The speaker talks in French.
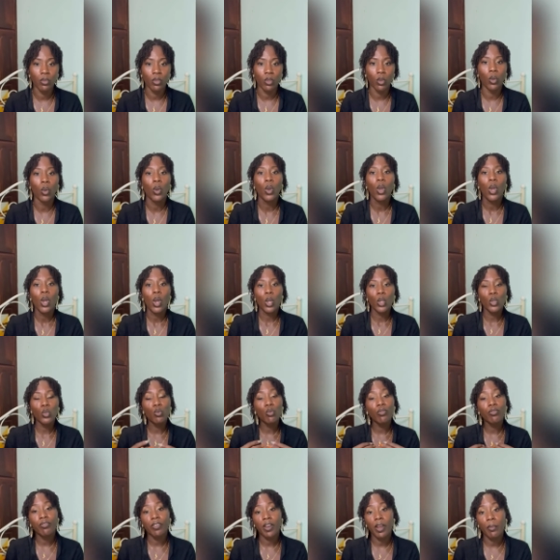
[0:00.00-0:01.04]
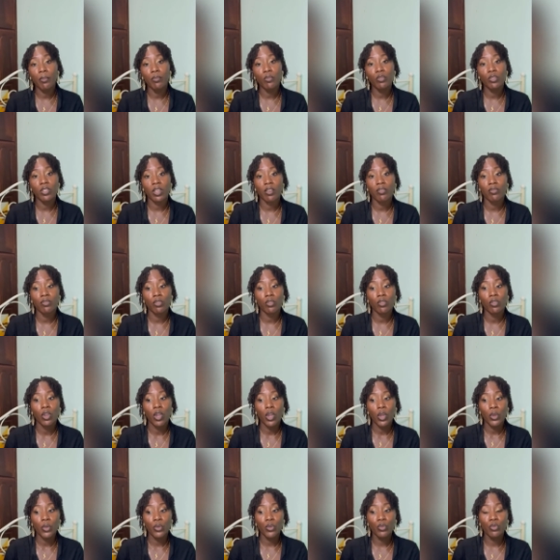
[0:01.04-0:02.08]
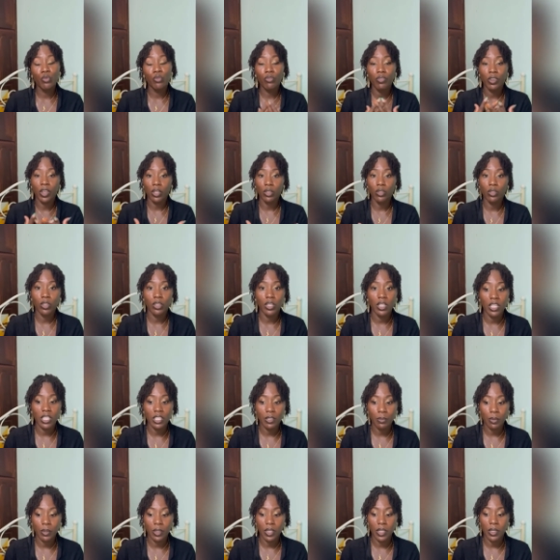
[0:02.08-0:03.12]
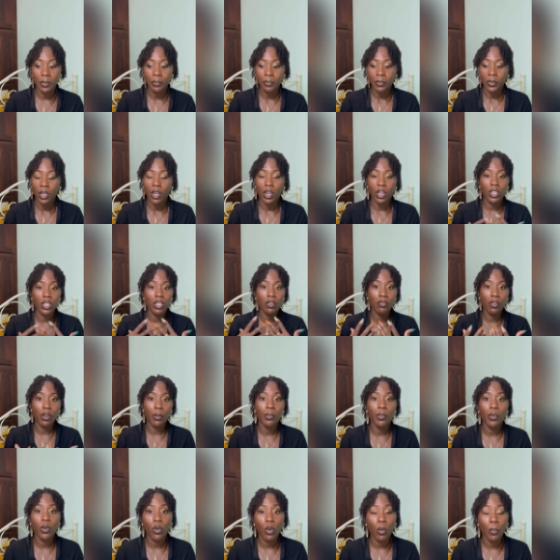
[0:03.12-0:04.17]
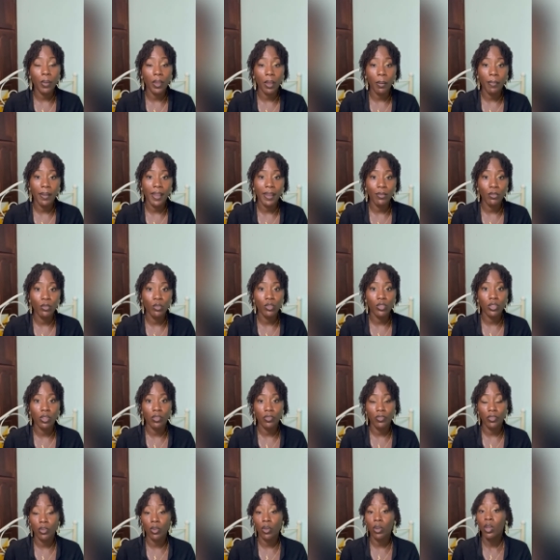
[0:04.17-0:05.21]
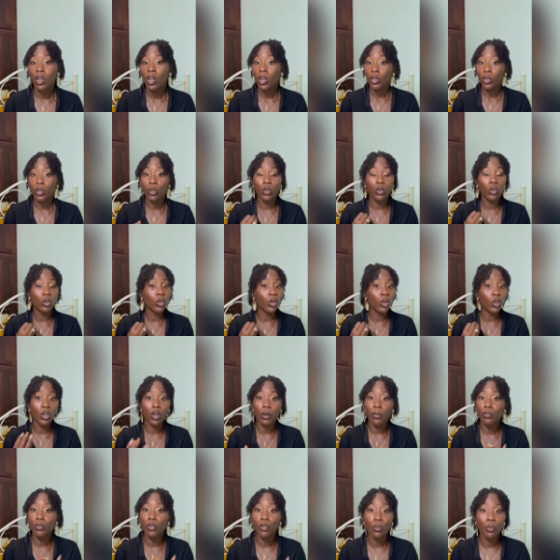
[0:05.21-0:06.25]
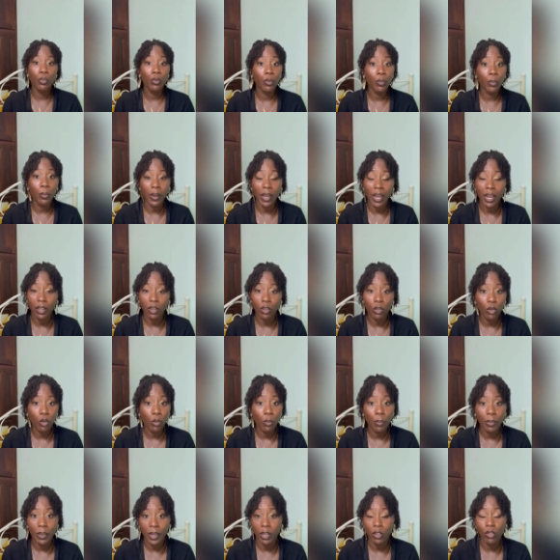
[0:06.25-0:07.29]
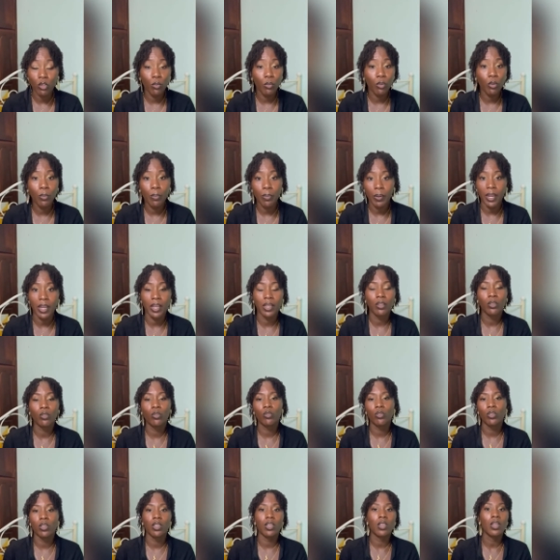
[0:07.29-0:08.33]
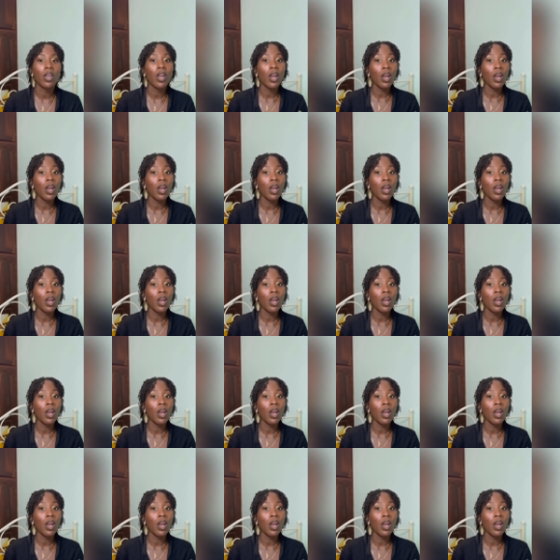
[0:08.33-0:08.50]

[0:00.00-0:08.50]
non. Nous, femmes, nous avons une ouverture d'esprit, un développement qu'on permet à nos enfants que l'homme ne peut pas, que le père ne peut pas donner.